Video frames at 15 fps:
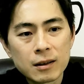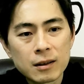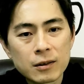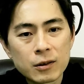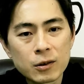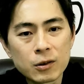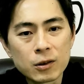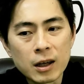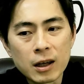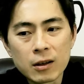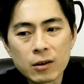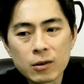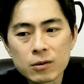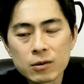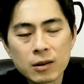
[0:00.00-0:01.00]
そういう権
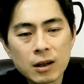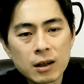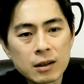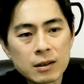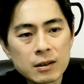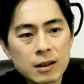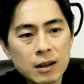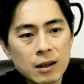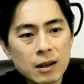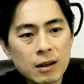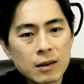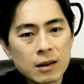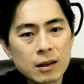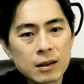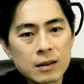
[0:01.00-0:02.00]
力者
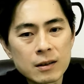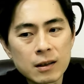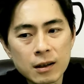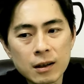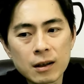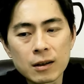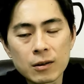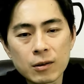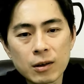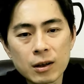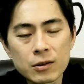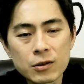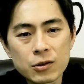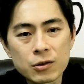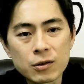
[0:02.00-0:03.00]
側からしたら、こう
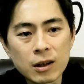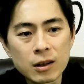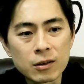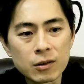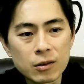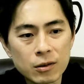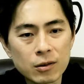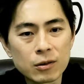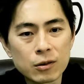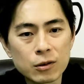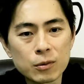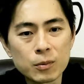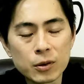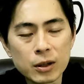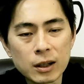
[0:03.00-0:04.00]
悪循環の
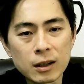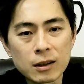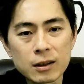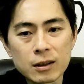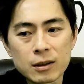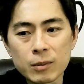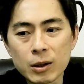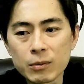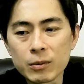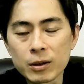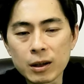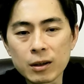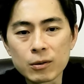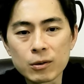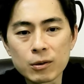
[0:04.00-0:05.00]
ループになってしまうみ
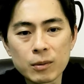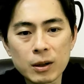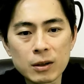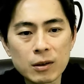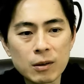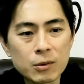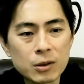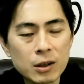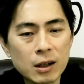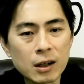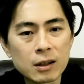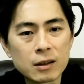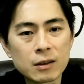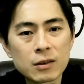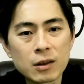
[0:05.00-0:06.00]
たいなこともあるかもしれ
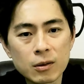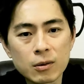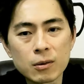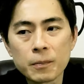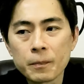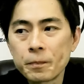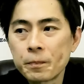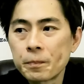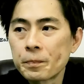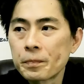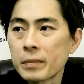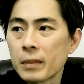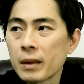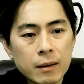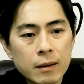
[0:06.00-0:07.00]
ないんですけど、
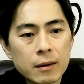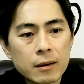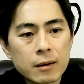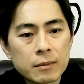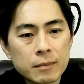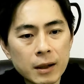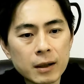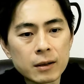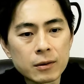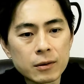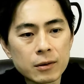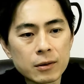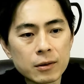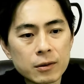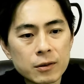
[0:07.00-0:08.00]
まあ、あ
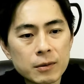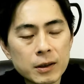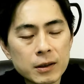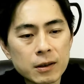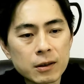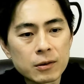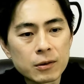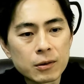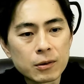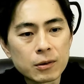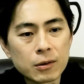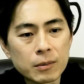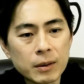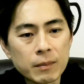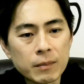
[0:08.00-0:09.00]
の、翼の
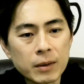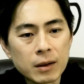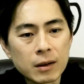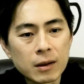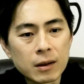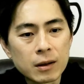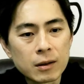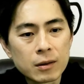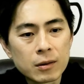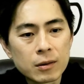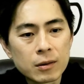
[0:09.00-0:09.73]
塔の面々が、